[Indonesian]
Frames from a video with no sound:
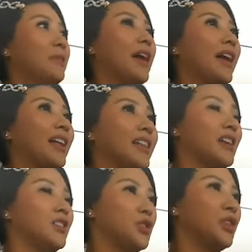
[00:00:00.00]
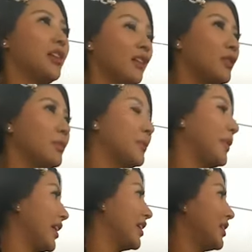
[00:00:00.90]
pakai yang tradisional aku lebih
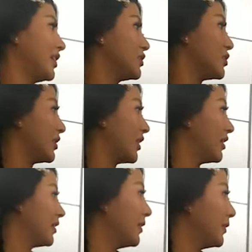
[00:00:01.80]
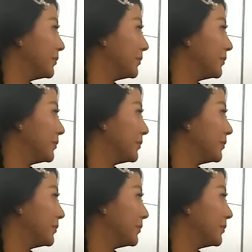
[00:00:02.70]
pakai Kamu pakai yang